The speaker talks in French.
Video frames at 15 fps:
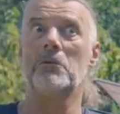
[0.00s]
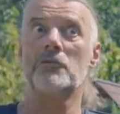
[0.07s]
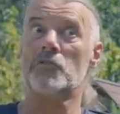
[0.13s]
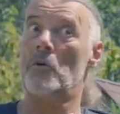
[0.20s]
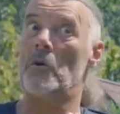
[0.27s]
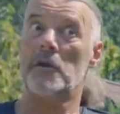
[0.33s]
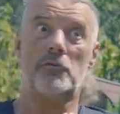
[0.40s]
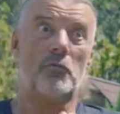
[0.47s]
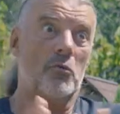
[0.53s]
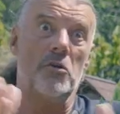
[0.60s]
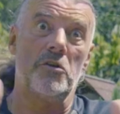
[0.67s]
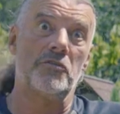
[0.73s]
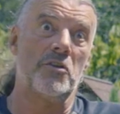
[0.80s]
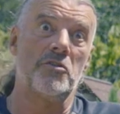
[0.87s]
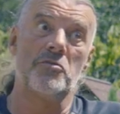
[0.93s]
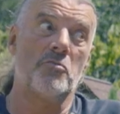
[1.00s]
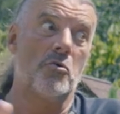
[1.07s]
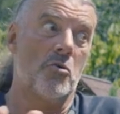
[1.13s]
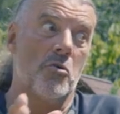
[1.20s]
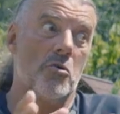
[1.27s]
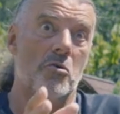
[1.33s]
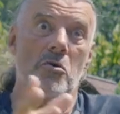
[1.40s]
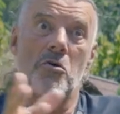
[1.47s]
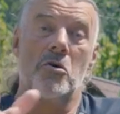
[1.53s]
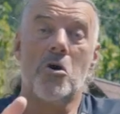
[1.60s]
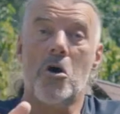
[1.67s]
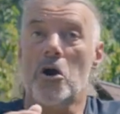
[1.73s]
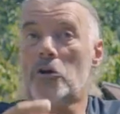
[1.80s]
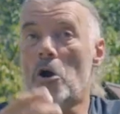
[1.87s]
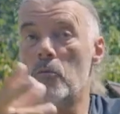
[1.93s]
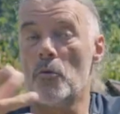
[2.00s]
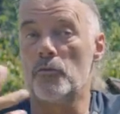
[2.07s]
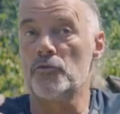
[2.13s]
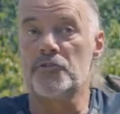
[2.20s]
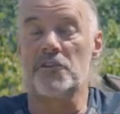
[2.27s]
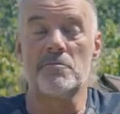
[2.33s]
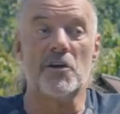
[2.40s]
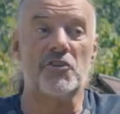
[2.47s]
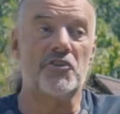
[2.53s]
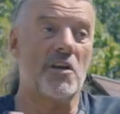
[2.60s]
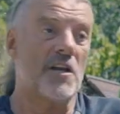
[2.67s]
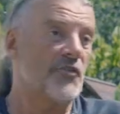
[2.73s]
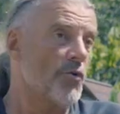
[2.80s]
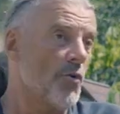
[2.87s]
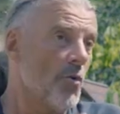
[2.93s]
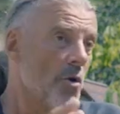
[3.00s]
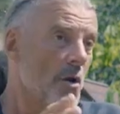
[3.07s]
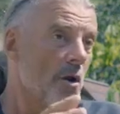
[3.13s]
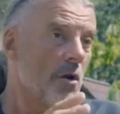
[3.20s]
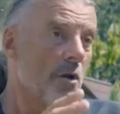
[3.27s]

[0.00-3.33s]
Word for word: c'est vrai que les animaux, euh, avec un peu plus d'imagination,